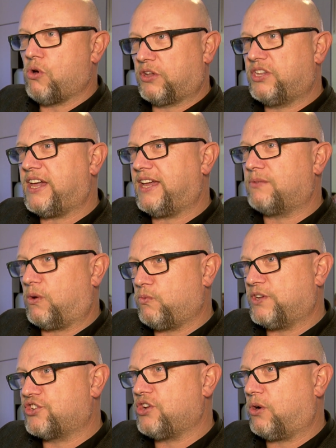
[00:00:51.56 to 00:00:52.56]
Raum.
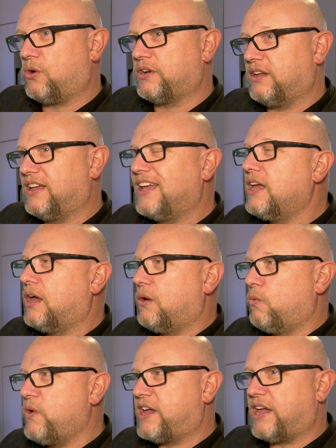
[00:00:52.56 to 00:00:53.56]
Mit unserem Kochdate,
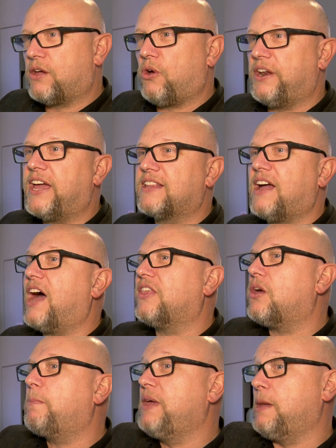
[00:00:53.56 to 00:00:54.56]
das wir hier zeigen,
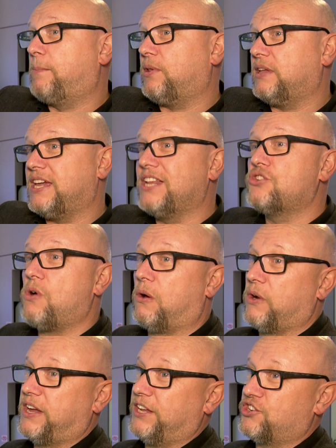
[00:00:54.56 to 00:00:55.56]
verbinden wir andere Menschen
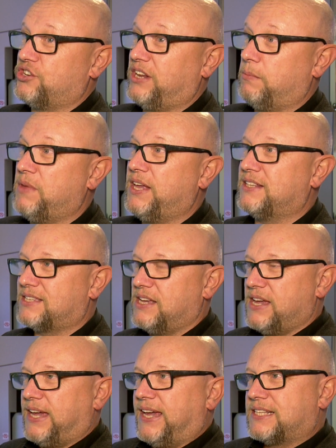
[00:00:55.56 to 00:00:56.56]
mit unserer Küche.
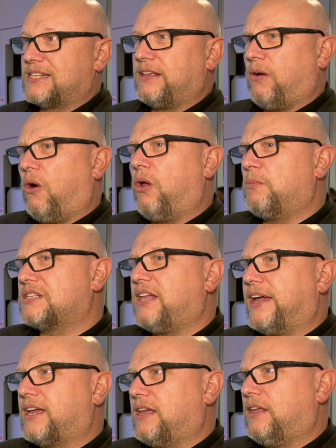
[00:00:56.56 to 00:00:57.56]
Das bedeutet, es ist
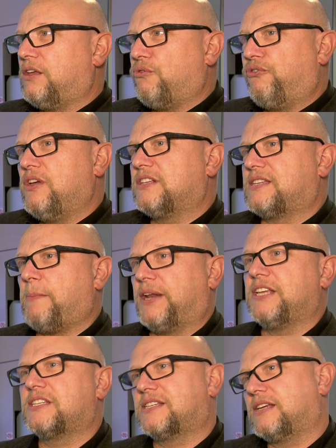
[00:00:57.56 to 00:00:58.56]
fast so, als ob
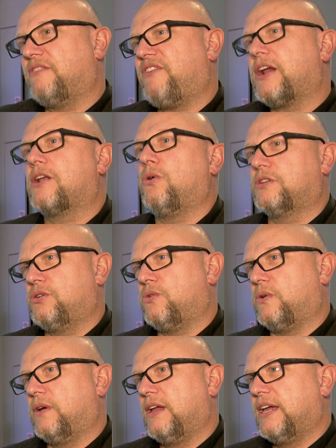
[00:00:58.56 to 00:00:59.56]
jemand direkt neben dir
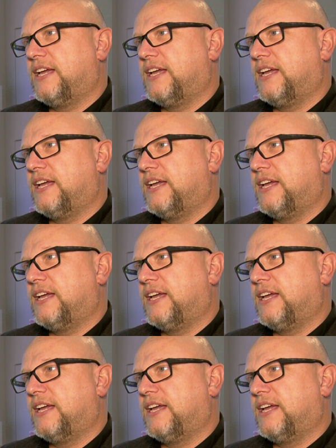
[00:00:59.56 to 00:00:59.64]
steht.